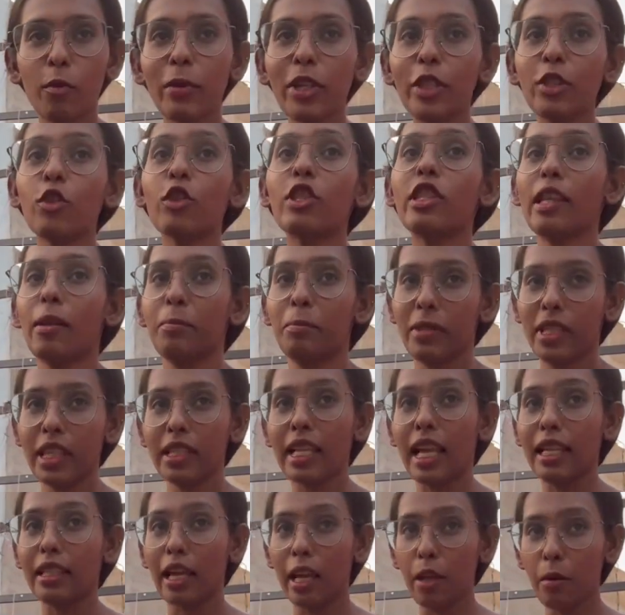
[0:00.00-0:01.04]
में जो सबसे
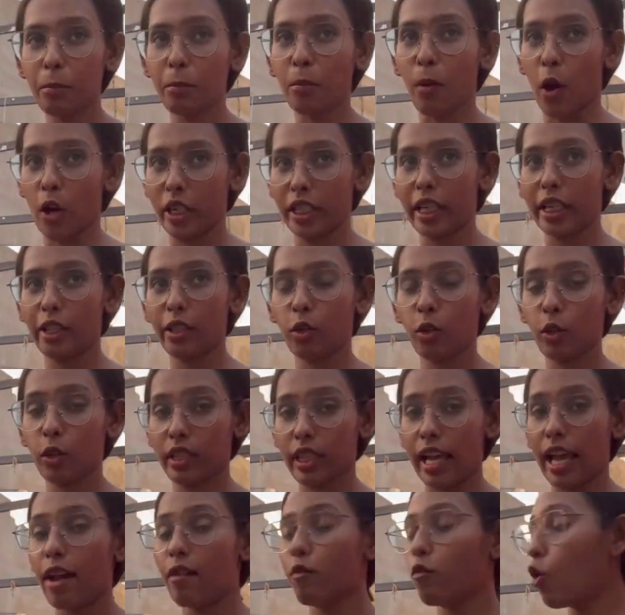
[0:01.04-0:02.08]
ज़्यादा
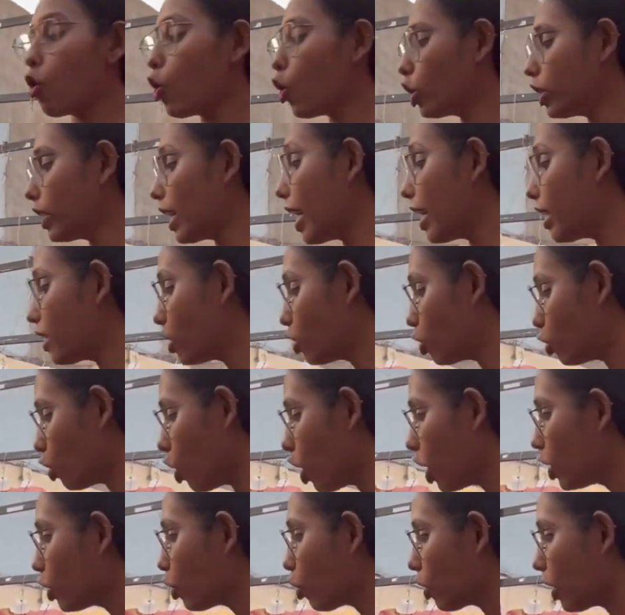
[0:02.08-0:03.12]
होता है वो होता है
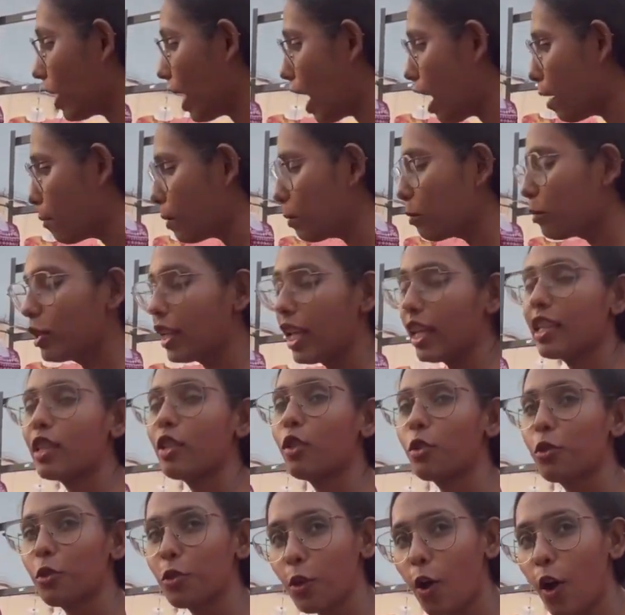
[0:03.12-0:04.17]
स्टॉल तो यहाँ पे मुझे एक
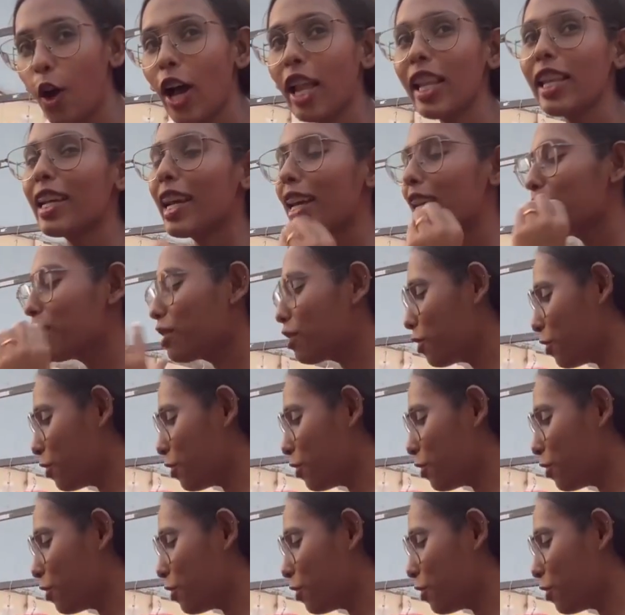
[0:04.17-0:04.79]
स्टॉल का